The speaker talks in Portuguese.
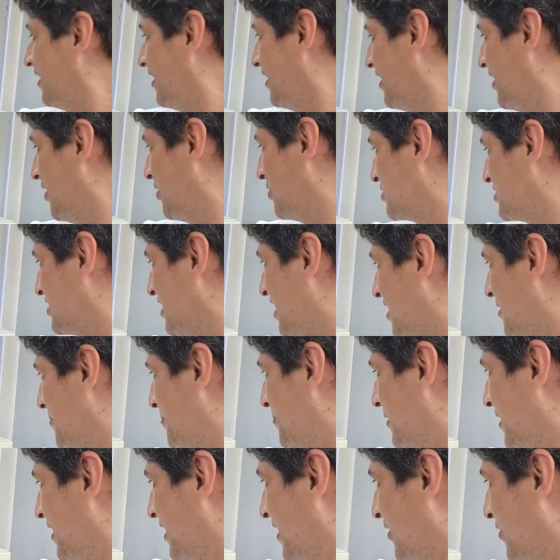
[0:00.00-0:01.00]
é o
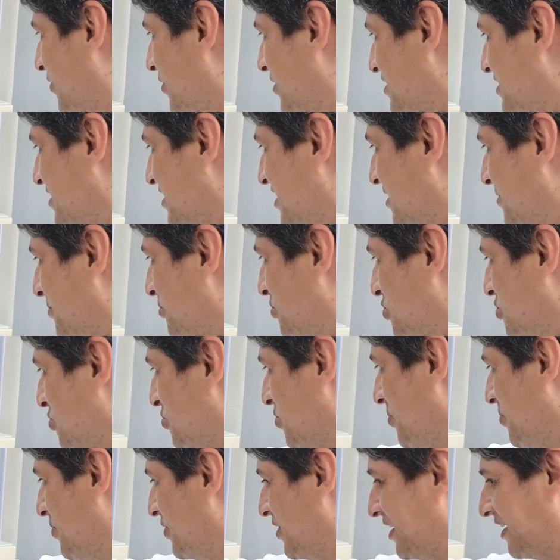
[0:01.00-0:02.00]
CLP que nós iremos
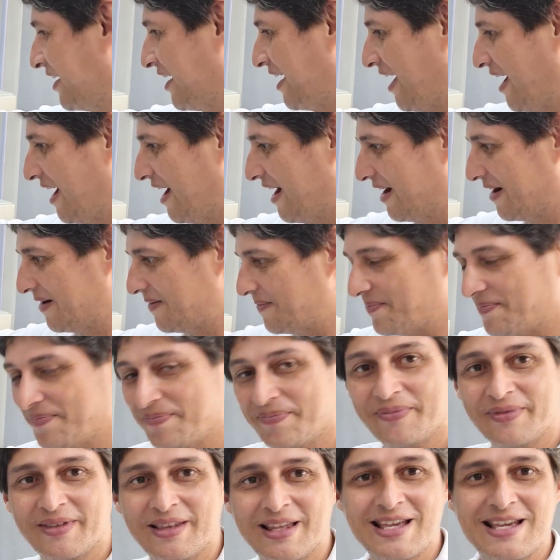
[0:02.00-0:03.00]
comunicar
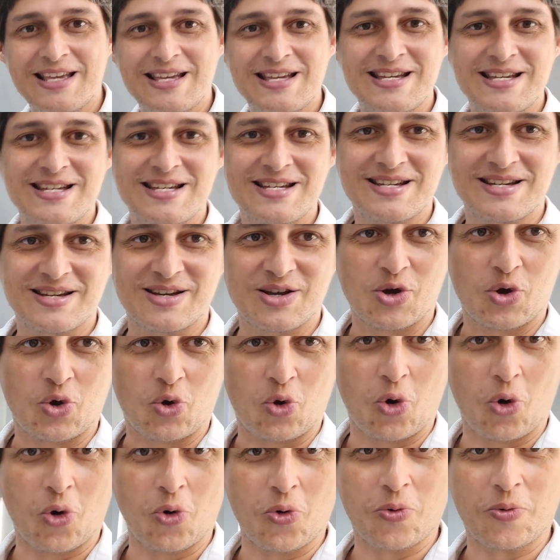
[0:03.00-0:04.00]

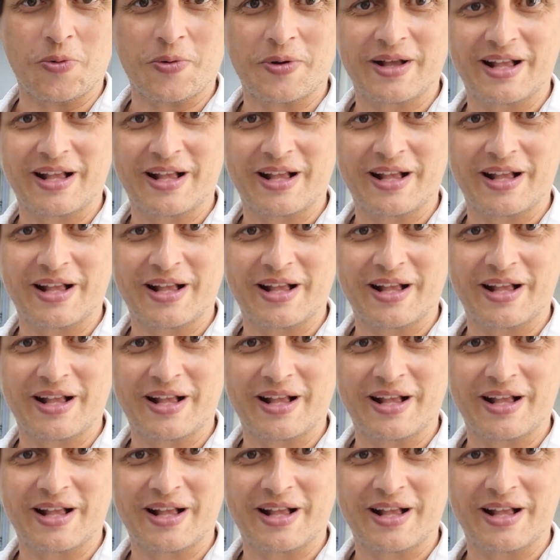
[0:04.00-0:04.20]
com